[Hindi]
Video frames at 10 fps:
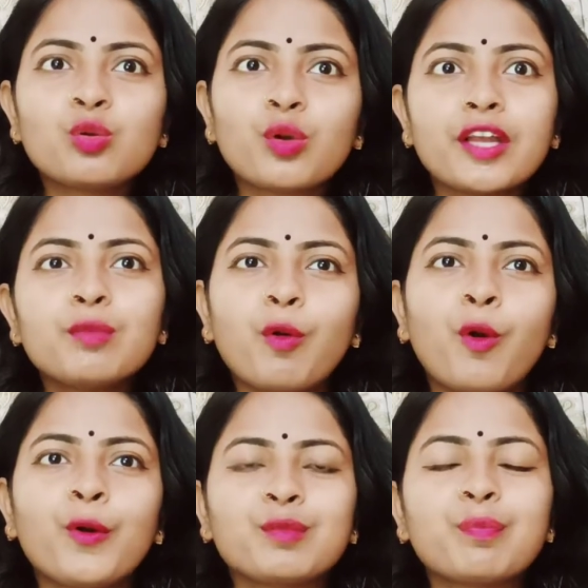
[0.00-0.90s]
एक्चुअली
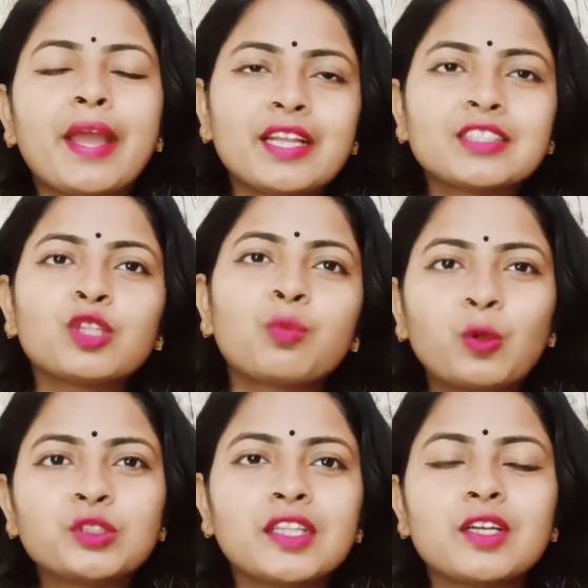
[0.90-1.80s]
थोड़ा नहीं बहुत पहले
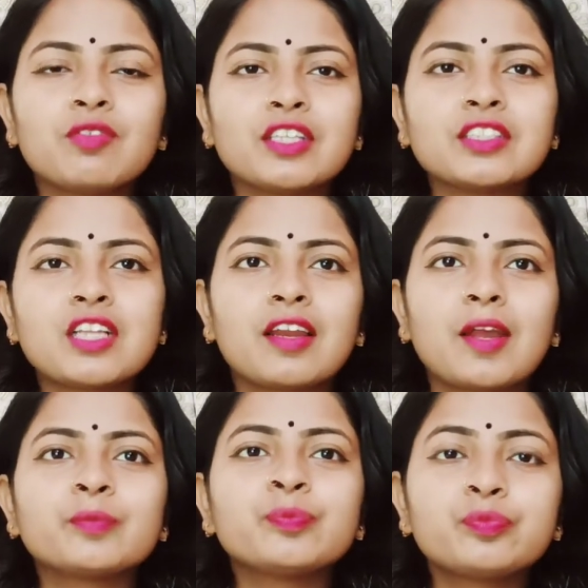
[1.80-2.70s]
से तो बहुत ज़्यादा
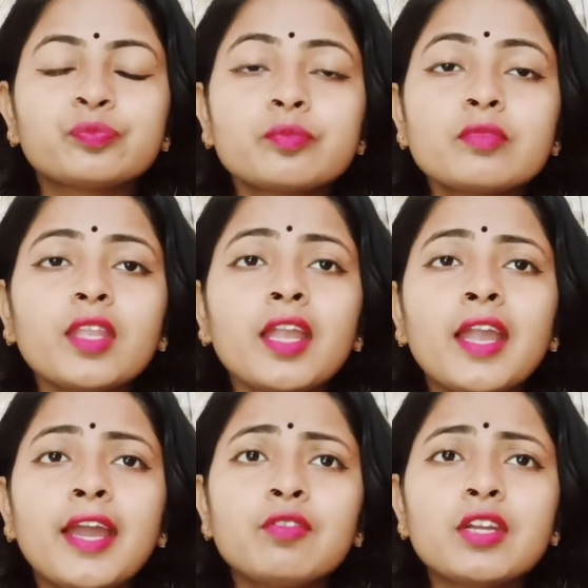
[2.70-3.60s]
डिफरेंस लग रहा है
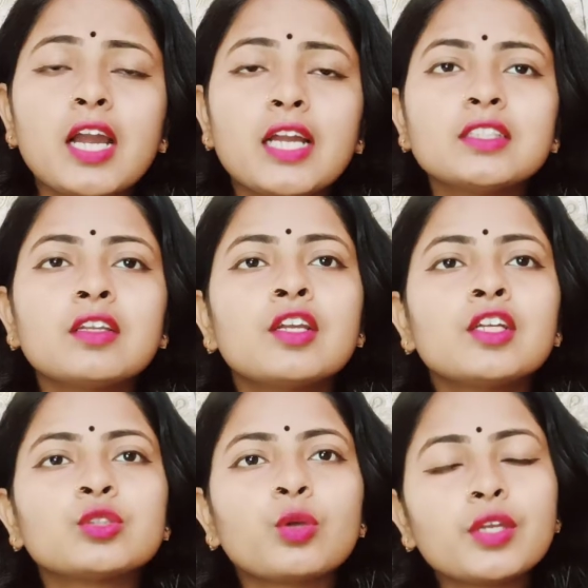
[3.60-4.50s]
एनी वे गाइज
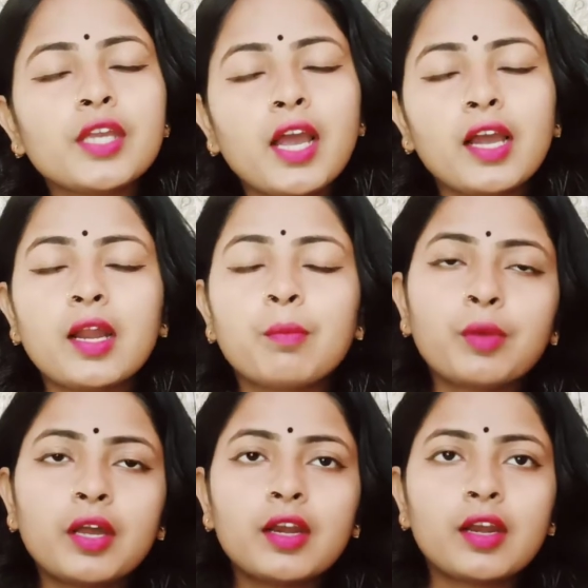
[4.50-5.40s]
सो ये
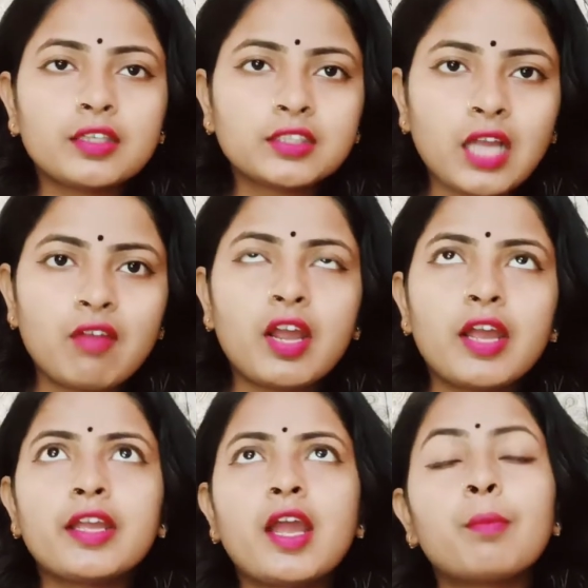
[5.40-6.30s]
अगर आपका रंग
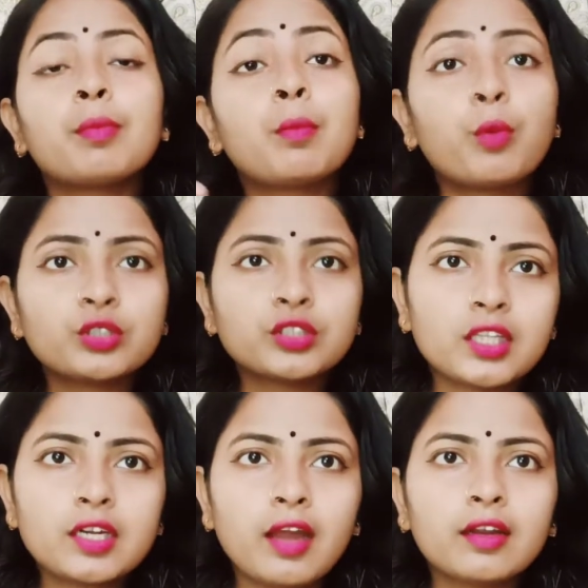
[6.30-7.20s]
सांवला है या आपका
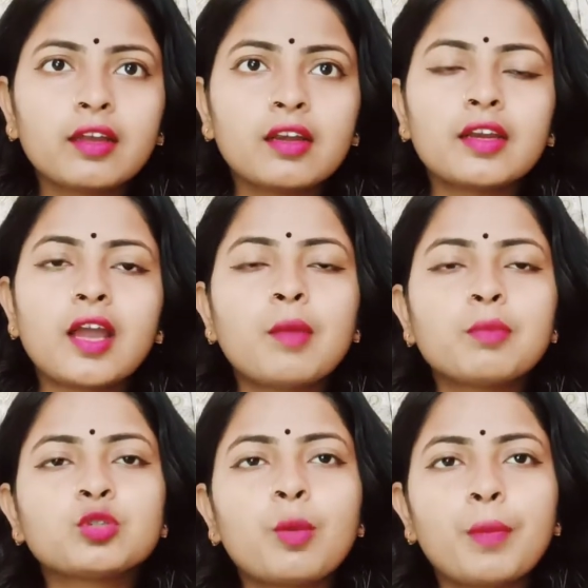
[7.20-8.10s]
बहुत ज़्यादा डार्क कलर
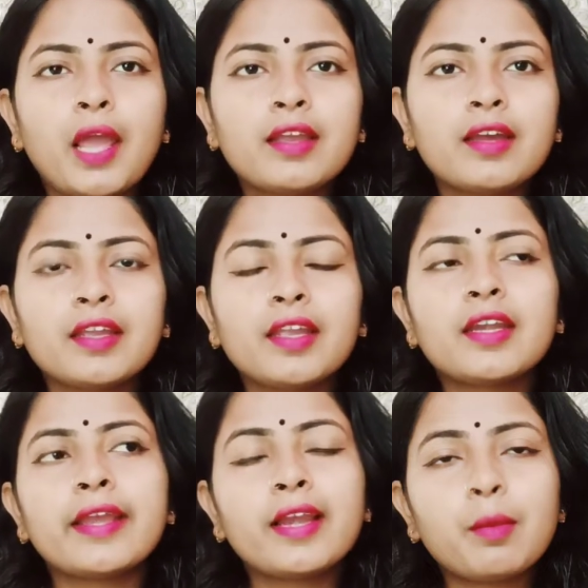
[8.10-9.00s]
है आप इसको अप्लाई
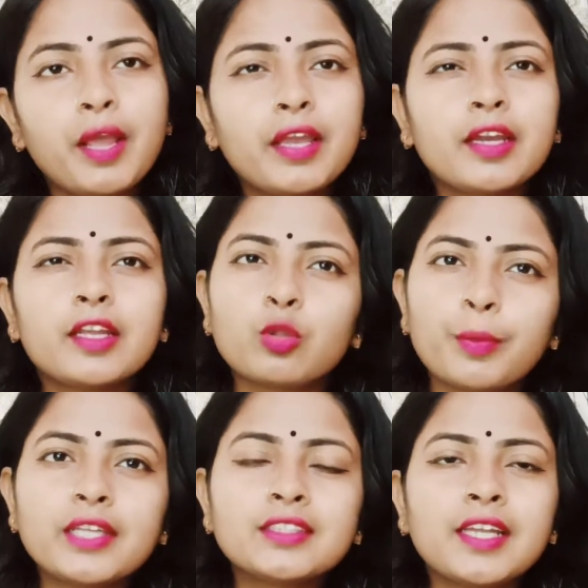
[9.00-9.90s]
करेंगे डेली अप्लाई
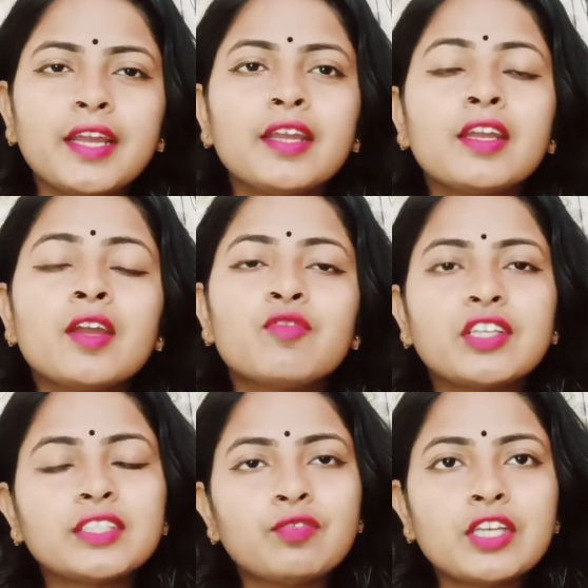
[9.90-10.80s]
करेंगे तो बेस्ट है
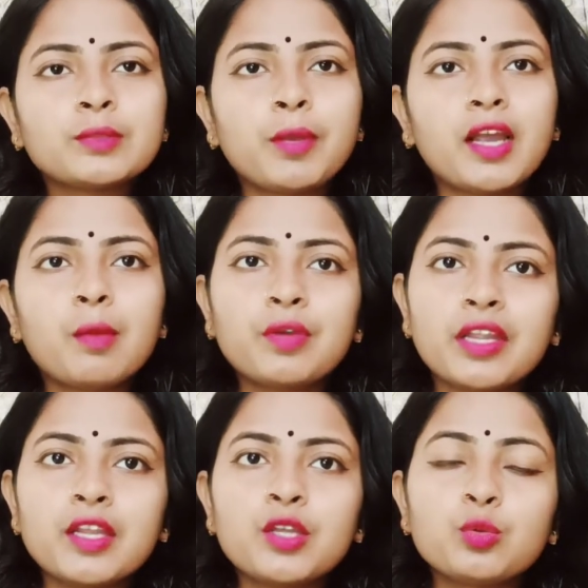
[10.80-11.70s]
वैसे फेस
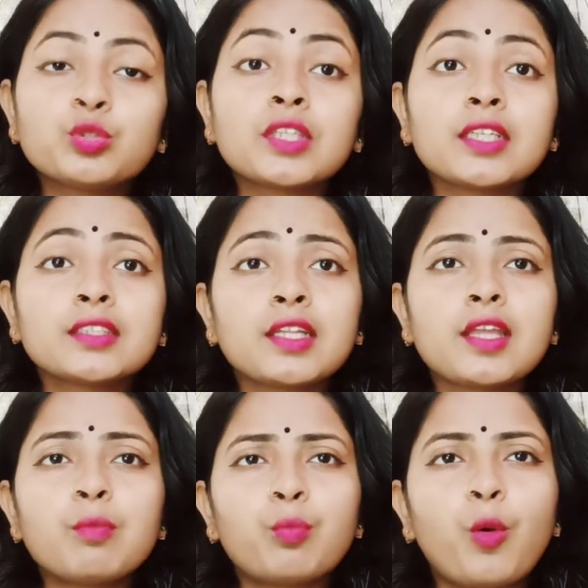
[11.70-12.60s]
पैक आप डेली यूज़
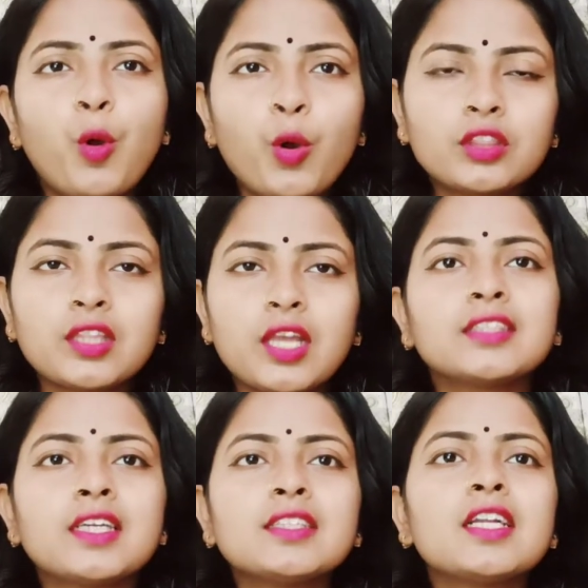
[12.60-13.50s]
कर सकते हैं
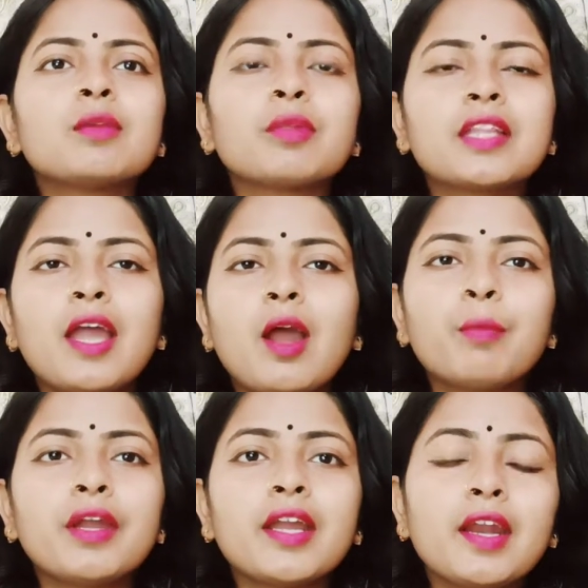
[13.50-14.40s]
बहुत अच्छा रिजल्ट
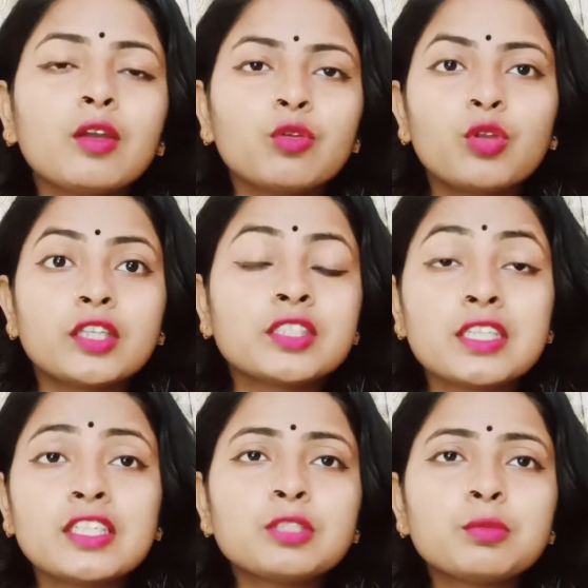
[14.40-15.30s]
मिलता है अब मैं है ना
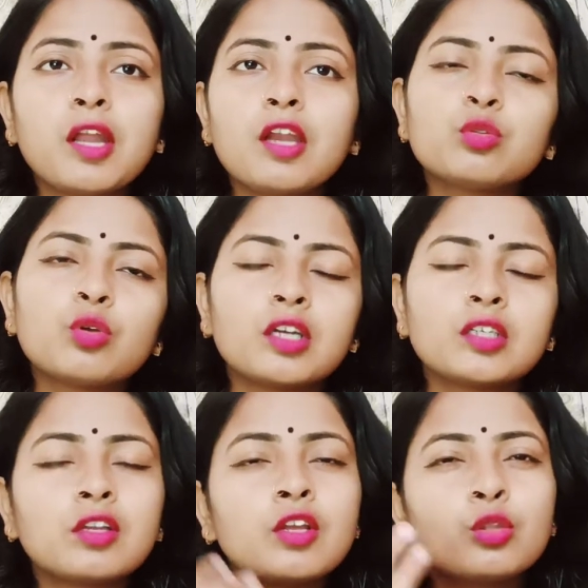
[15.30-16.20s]
कि सीरीज़ बना रही
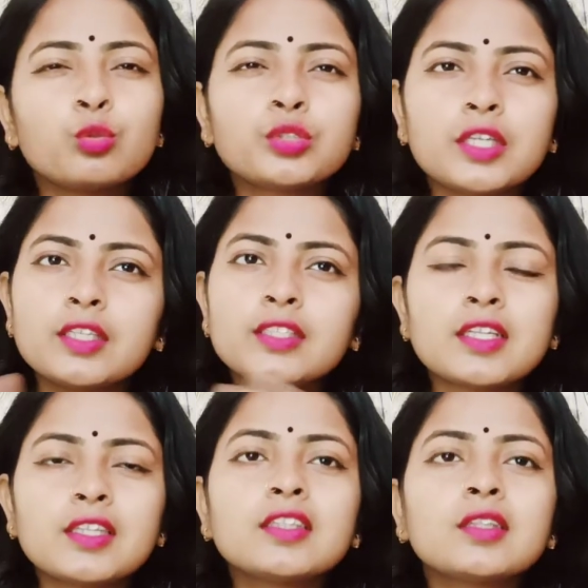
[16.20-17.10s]
हूँ तो हर
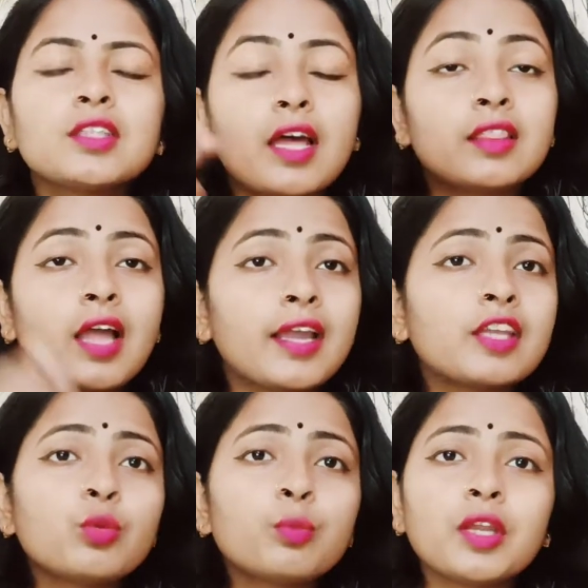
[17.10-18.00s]
दूसरे तीसरे दिन
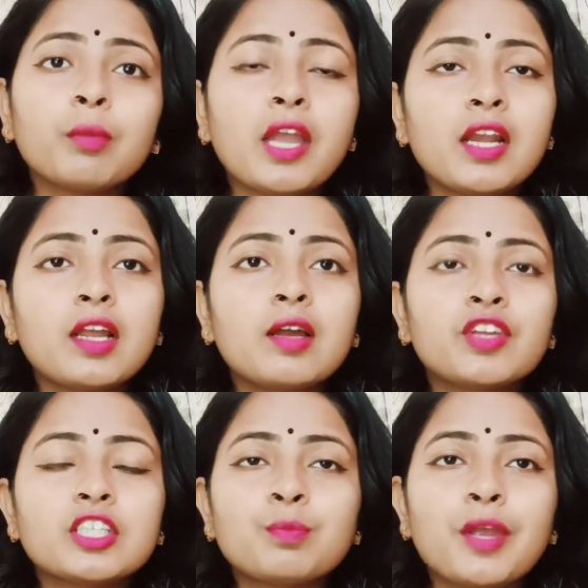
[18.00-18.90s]
ताकि जो मेरा
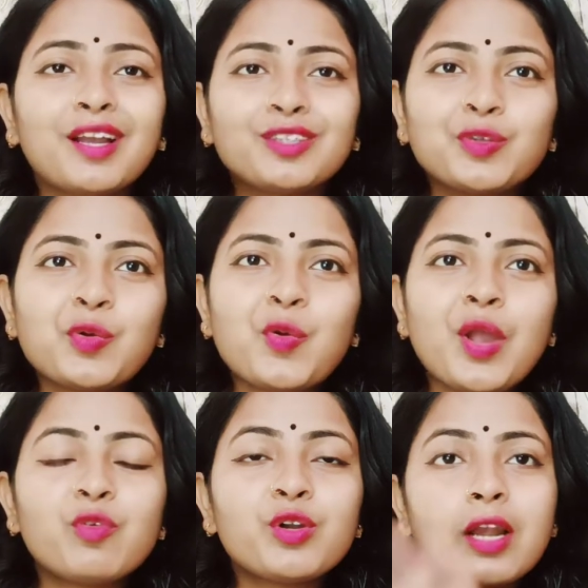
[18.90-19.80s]
पहला फेस पैक का
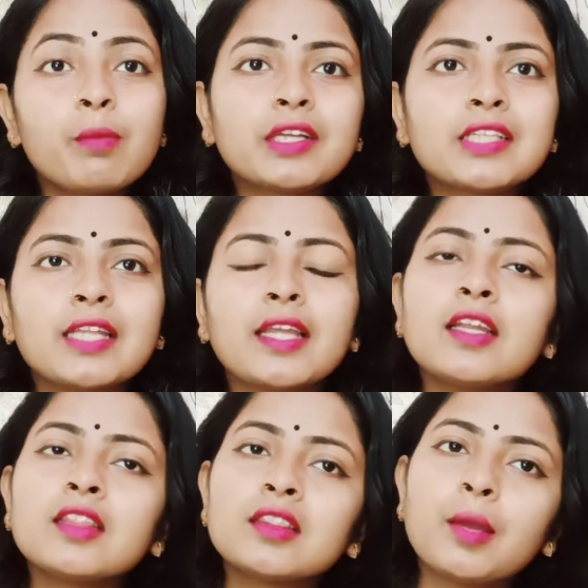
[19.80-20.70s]
जो ग्लो है वो डल पड़
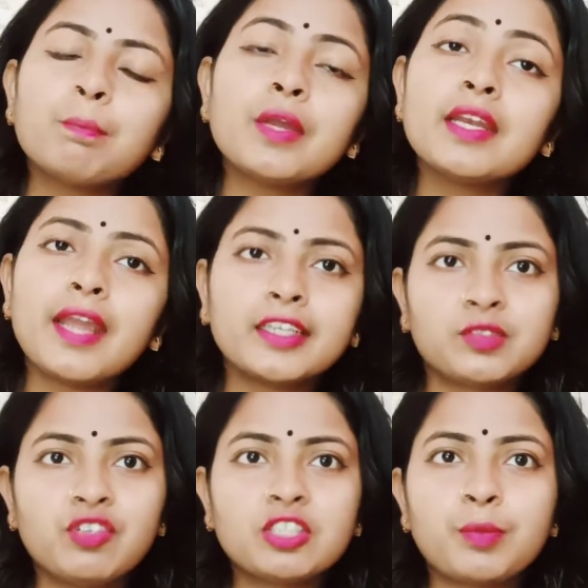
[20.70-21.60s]
जाता है ना तब मैं
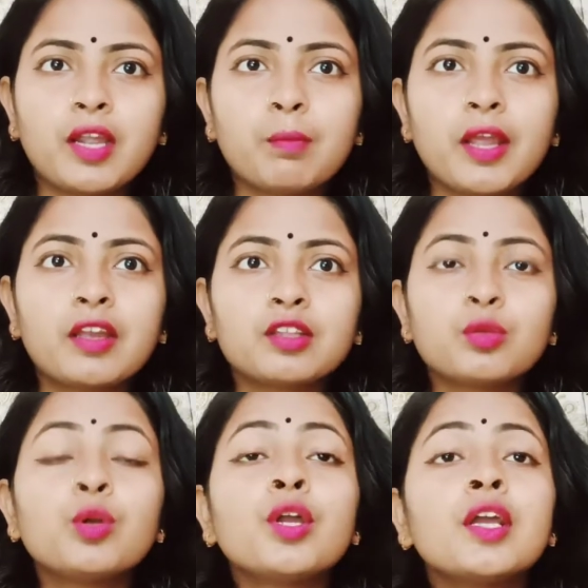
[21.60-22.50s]
नेक्स्ट फेस पैक
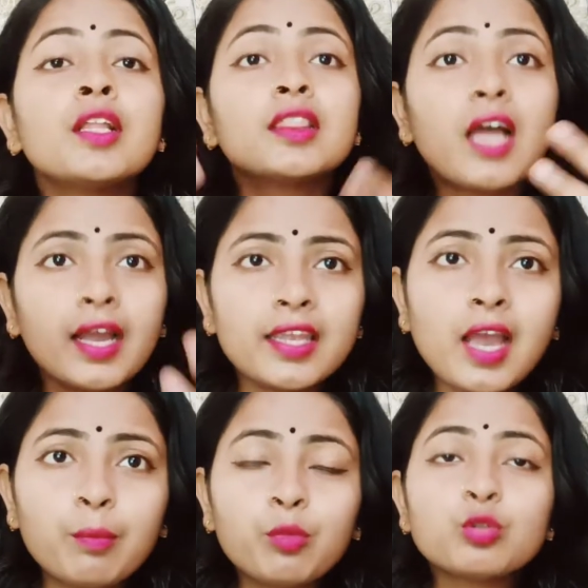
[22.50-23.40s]
अप्लाई करती हूँ
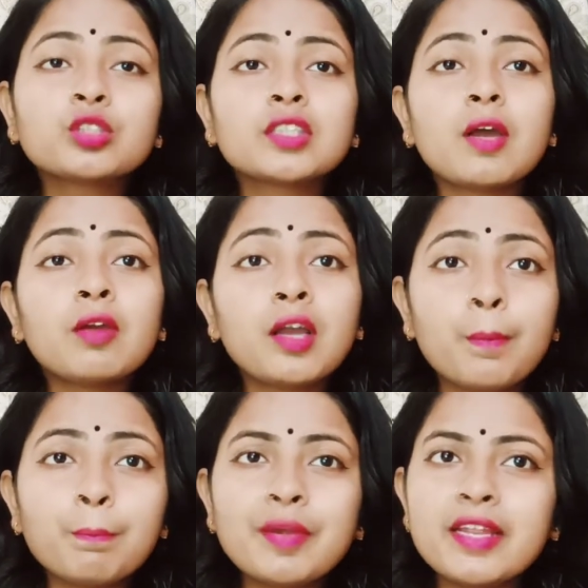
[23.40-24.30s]
ताकि आपको
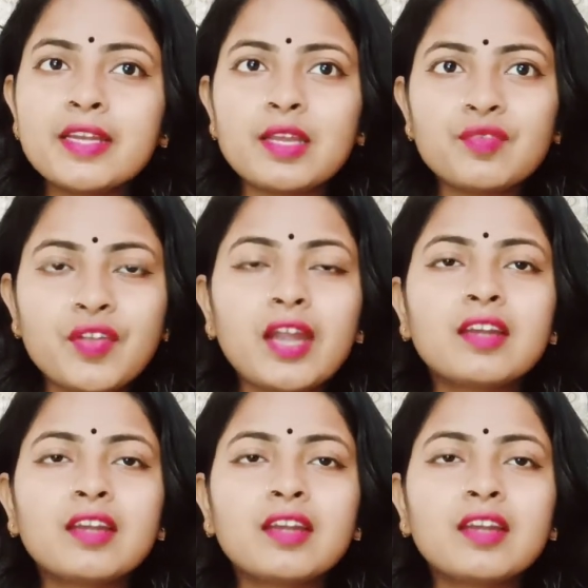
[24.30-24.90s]
उसका कंप्लीट